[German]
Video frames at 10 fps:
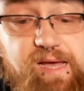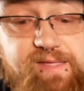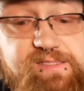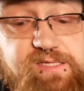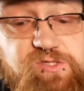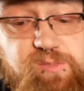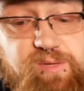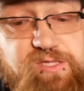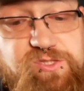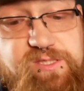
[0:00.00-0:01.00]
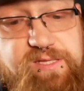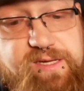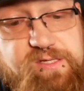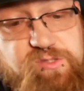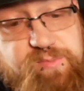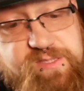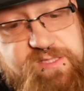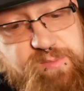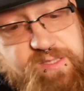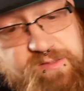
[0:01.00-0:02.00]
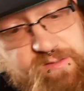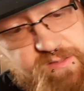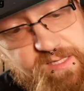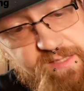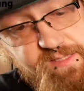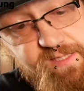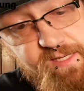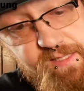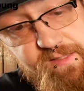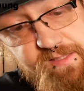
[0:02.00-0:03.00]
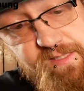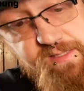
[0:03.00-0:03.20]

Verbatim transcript: Einzigste Plastikteil ist im Prinzip hinten die Anzeige, das